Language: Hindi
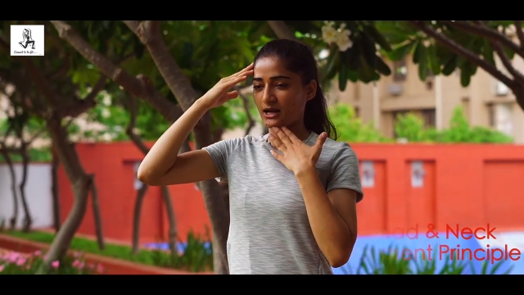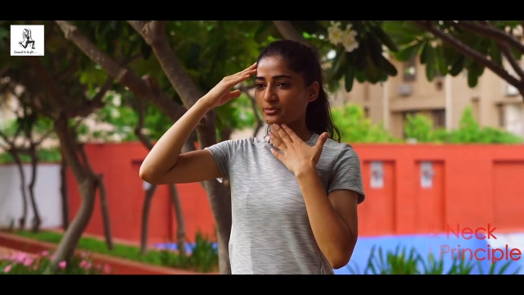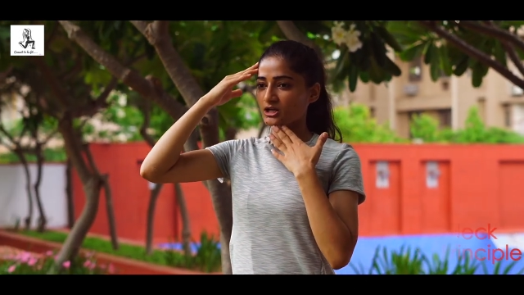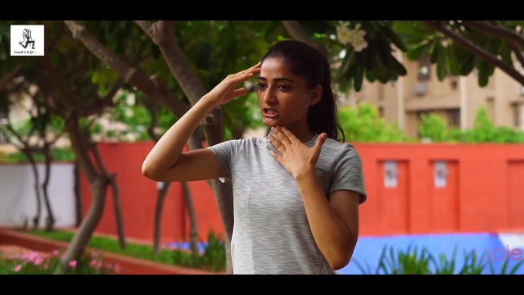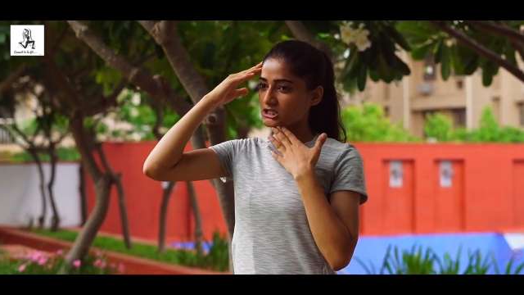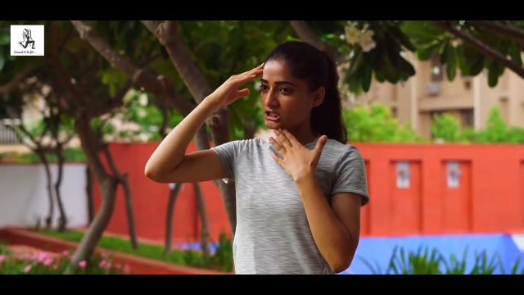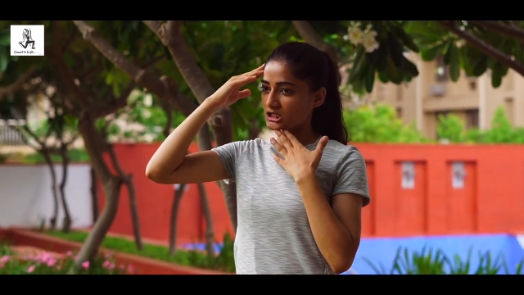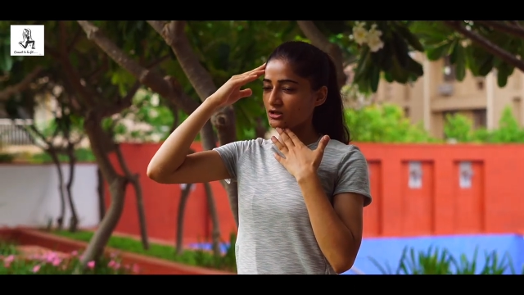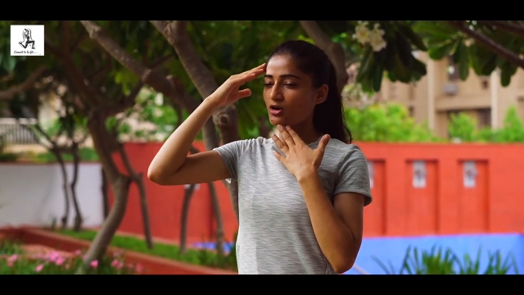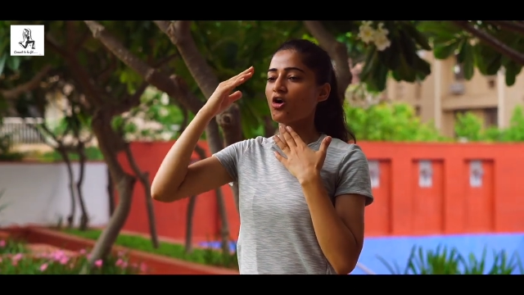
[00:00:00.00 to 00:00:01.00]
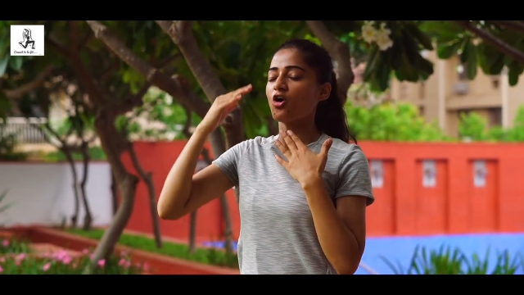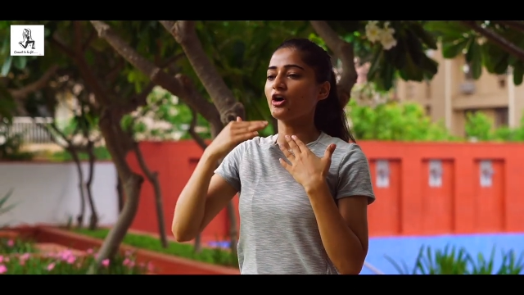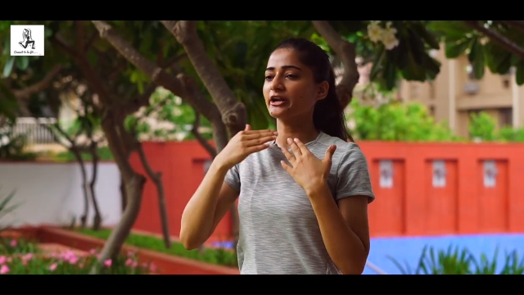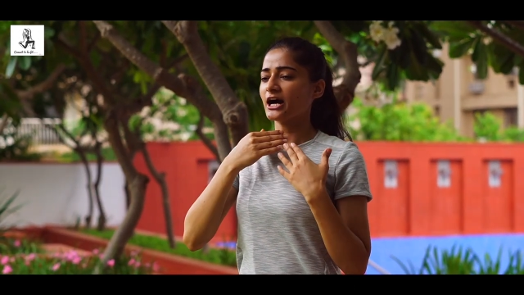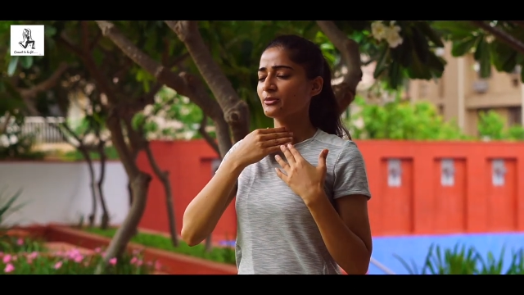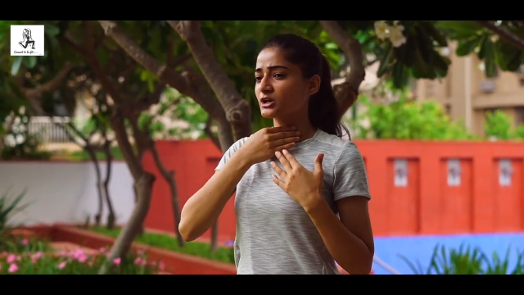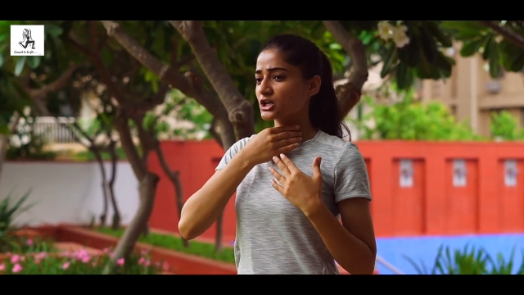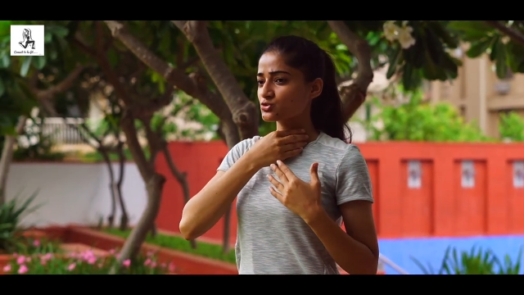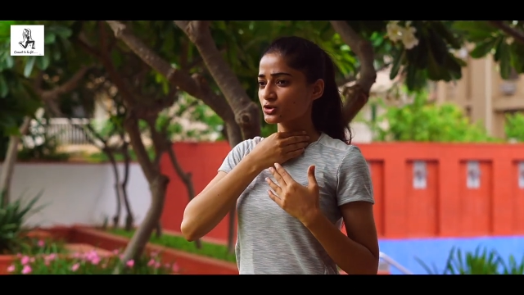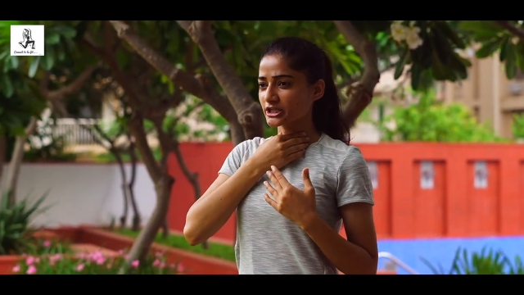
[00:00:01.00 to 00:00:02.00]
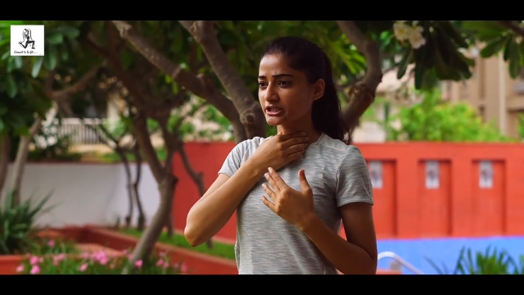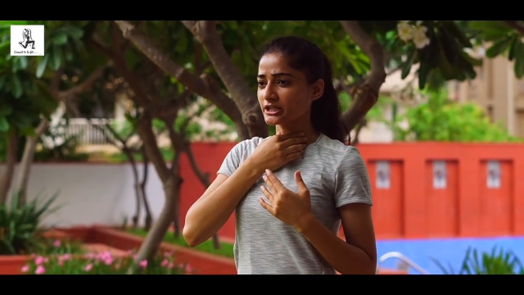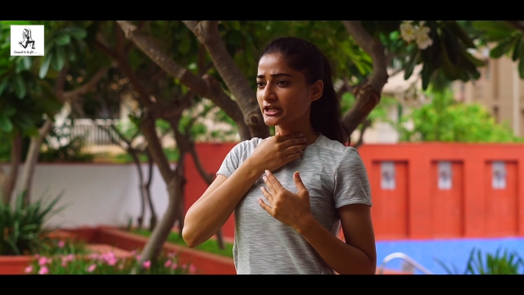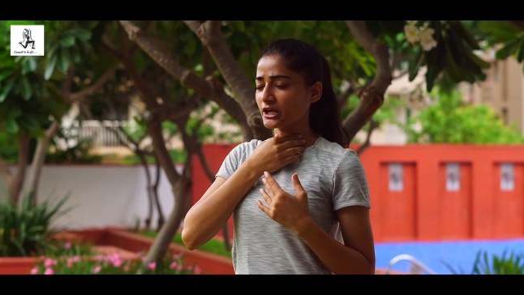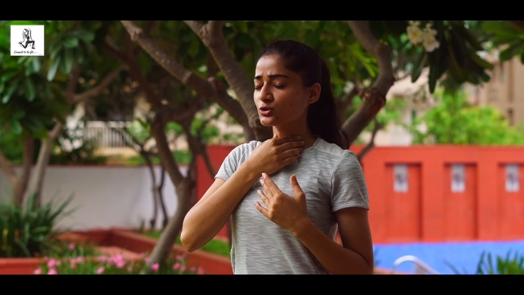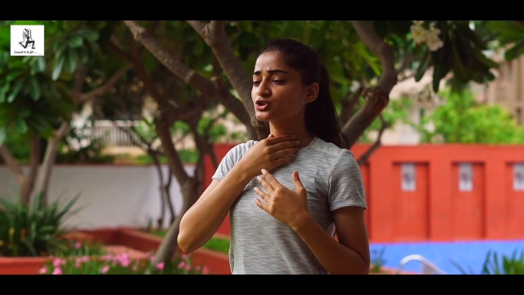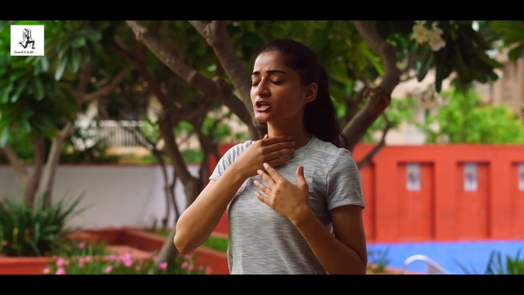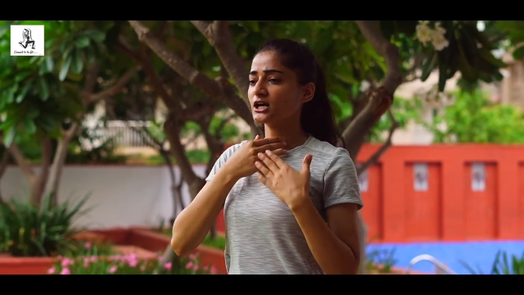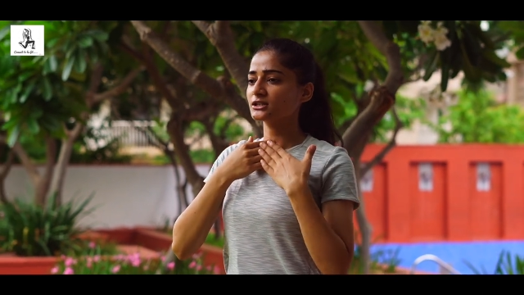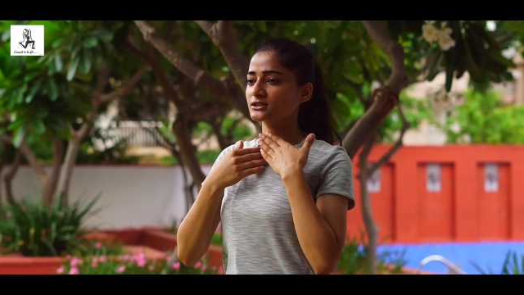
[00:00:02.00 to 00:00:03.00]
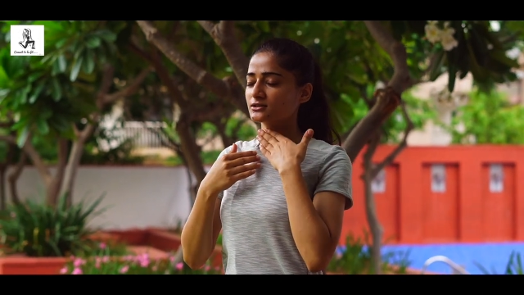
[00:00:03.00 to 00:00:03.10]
आपका सिर और आपका जो गर्दन है उसका